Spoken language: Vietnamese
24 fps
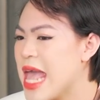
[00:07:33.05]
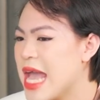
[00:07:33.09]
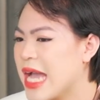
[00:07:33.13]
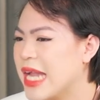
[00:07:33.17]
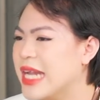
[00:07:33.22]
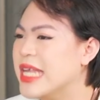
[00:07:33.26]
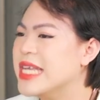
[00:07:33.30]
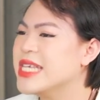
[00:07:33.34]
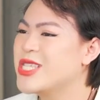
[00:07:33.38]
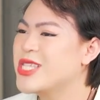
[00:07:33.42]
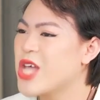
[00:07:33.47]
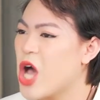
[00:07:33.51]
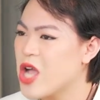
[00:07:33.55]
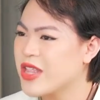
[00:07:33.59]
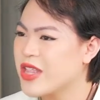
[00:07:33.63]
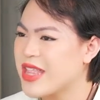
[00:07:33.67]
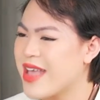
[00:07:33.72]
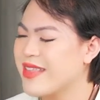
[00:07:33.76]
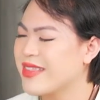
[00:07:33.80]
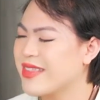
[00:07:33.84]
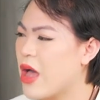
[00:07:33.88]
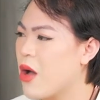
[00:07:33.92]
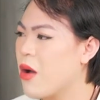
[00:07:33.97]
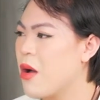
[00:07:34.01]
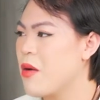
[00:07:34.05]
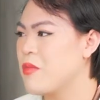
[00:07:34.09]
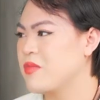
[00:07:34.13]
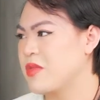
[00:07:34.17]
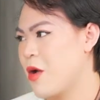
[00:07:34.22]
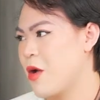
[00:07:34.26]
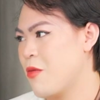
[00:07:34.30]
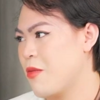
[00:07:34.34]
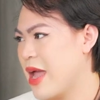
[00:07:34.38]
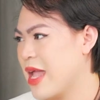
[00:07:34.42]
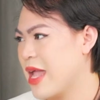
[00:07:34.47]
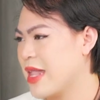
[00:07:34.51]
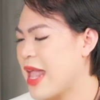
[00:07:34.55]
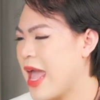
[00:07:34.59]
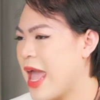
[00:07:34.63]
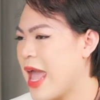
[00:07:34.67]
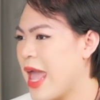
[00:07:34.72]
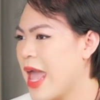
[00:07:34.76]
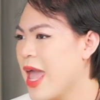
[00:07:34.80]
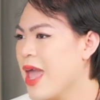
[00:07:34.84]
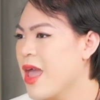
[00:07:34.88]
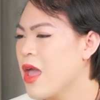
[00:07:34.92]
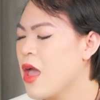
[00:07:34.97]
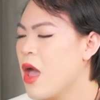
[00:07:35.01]
cái lý do tại sao cộng đồng lại
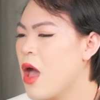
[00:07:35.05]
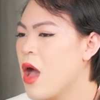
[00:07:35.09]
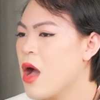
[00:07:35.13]
né